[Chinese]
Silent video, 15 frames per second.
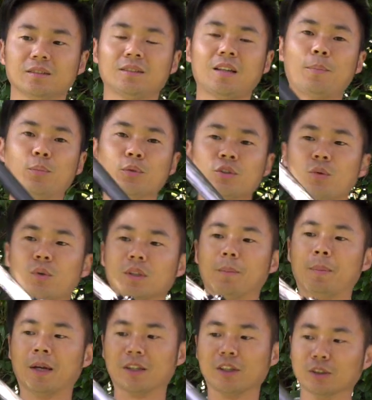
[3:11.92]
它不是我的
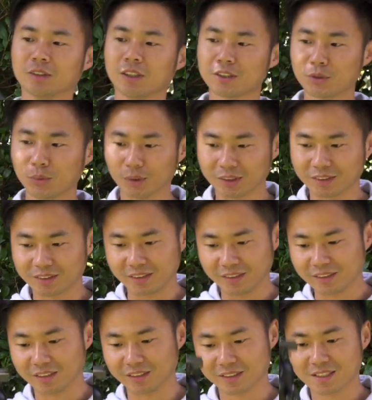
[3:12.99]
朋友，它是我的敌
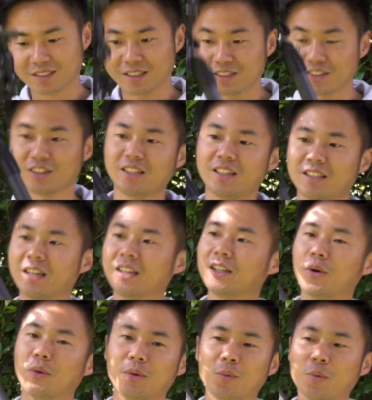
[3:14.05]
人。三脚架，你看
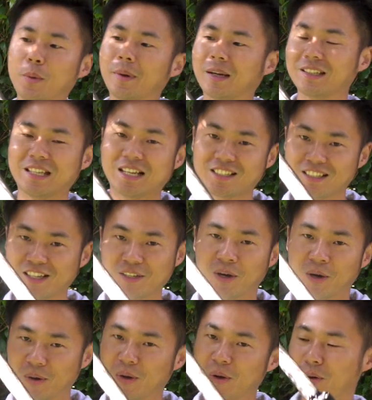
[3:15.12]
到我，我把它拿起来以
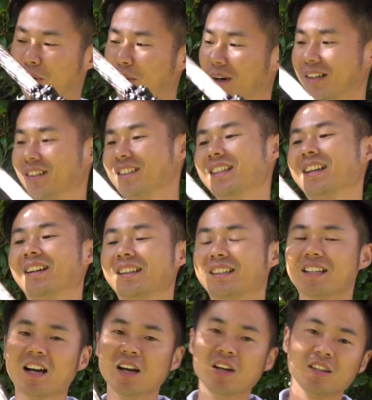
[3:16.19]
后，我往后仰了一下。